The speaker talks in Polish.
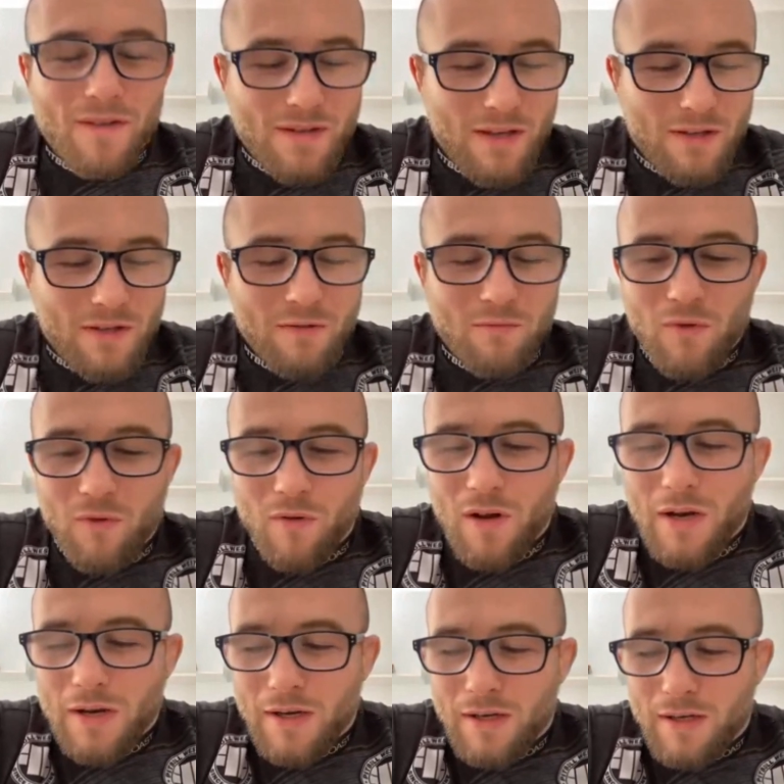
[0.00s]
tak? No bo
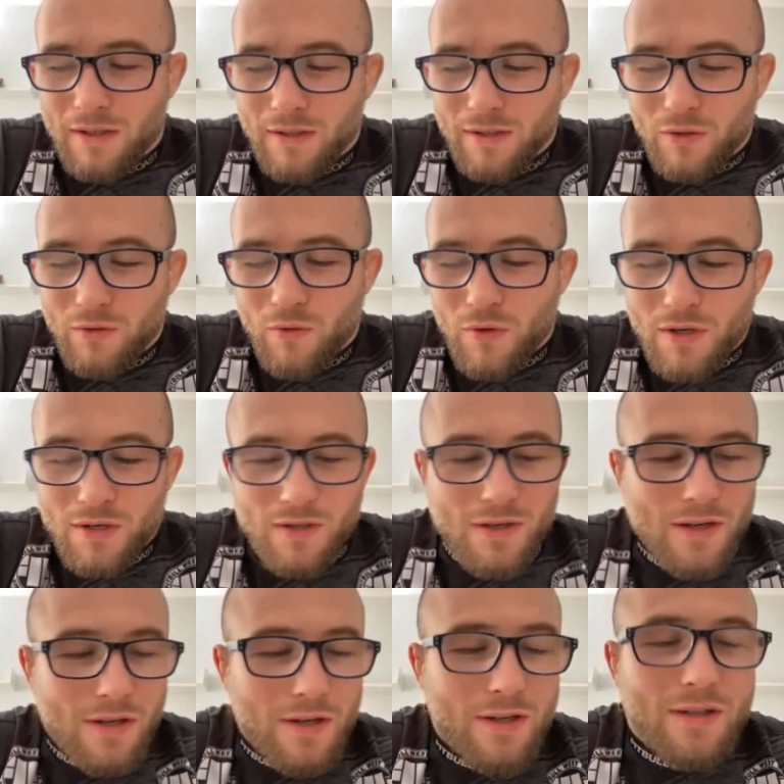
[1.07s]
czujesz,
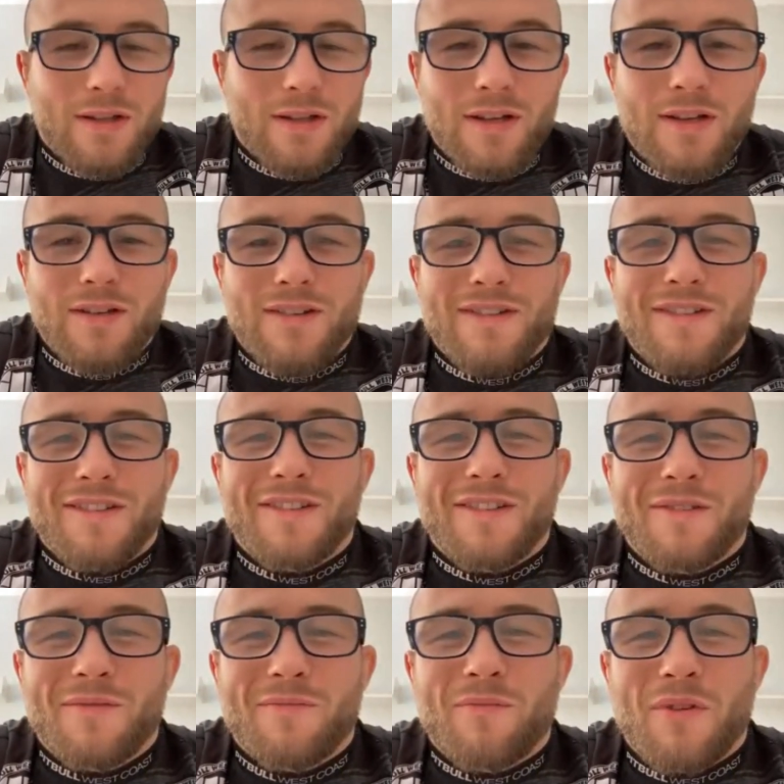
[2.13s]
że jednak
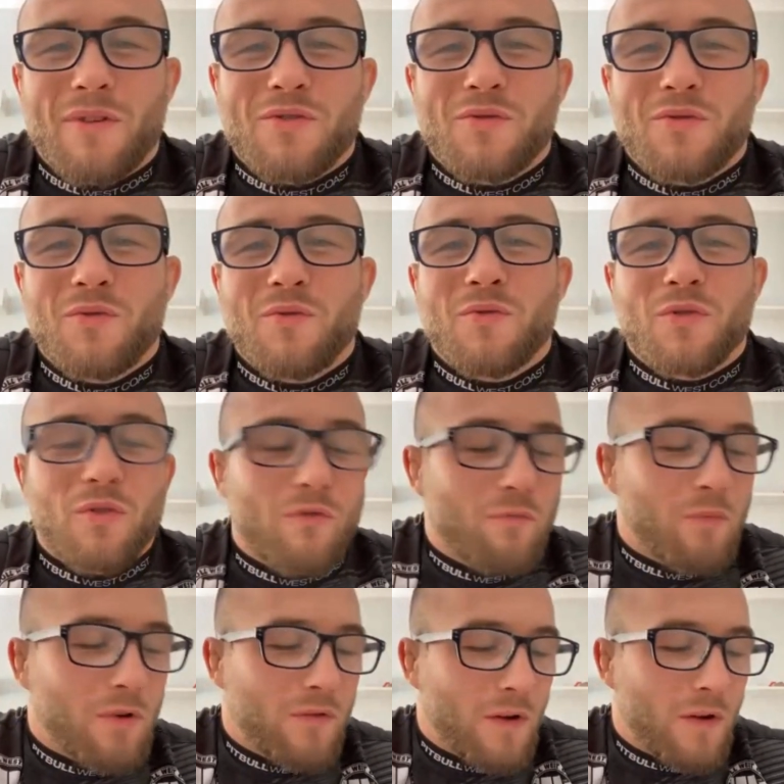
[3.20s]
masz dużo w
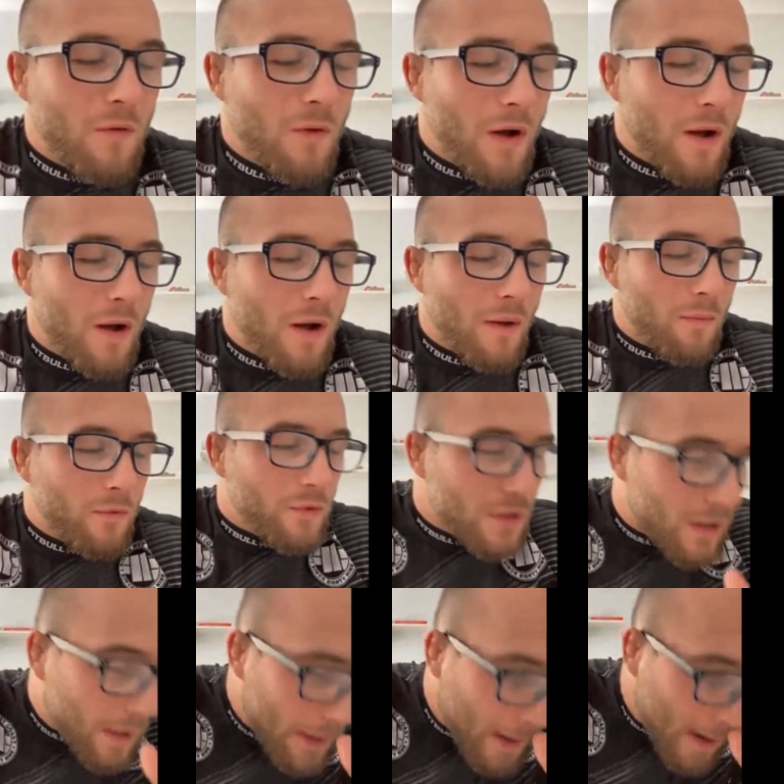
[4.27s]
portfelu, a
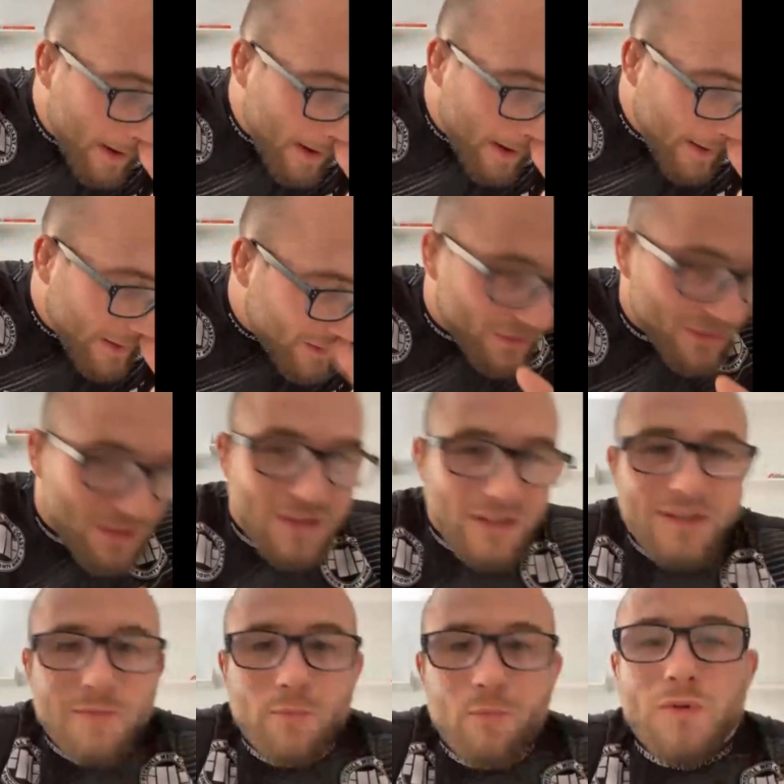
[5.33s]
później to się
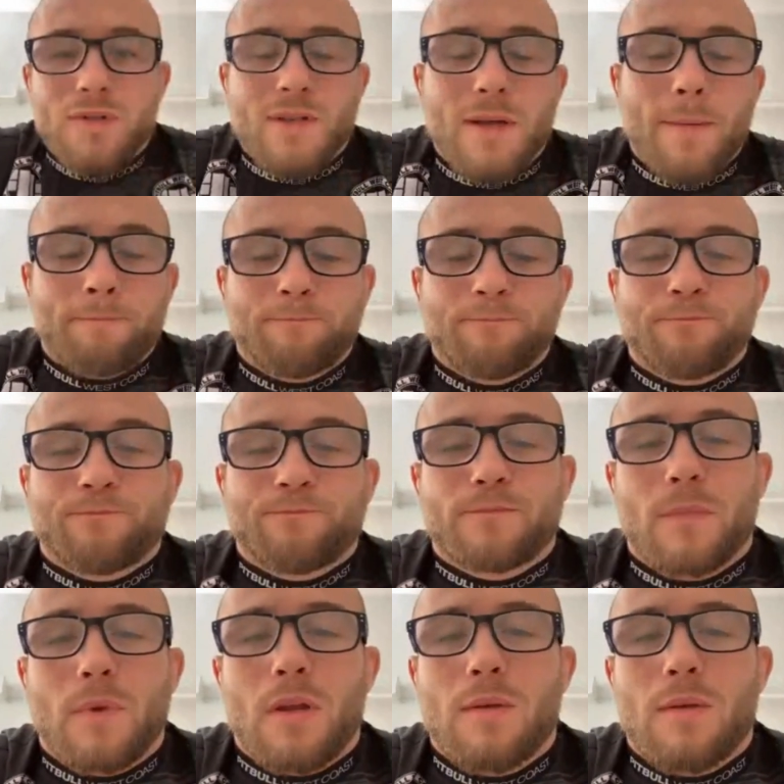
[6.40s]
tak spłyca.
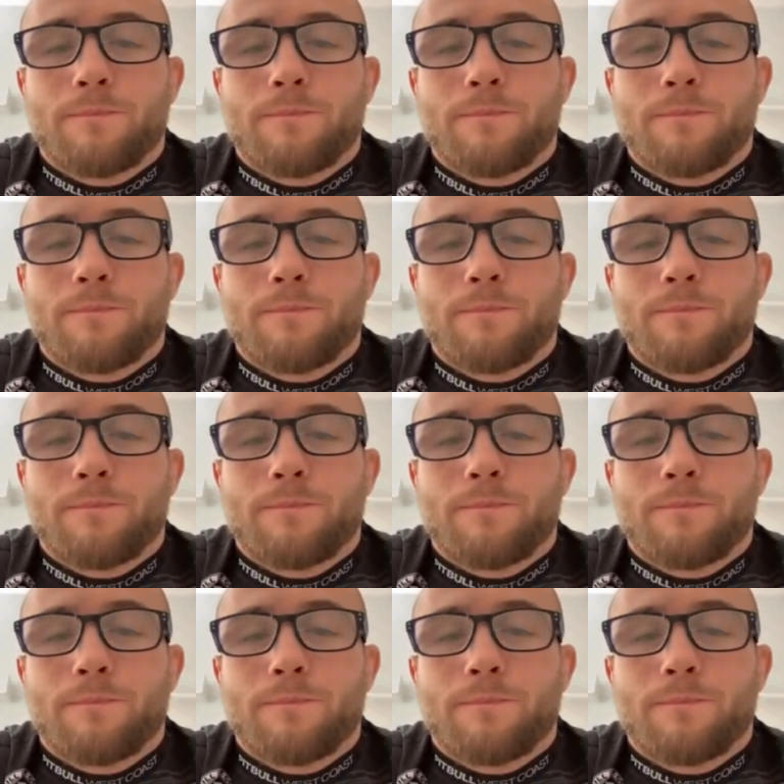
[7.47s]
Mhm.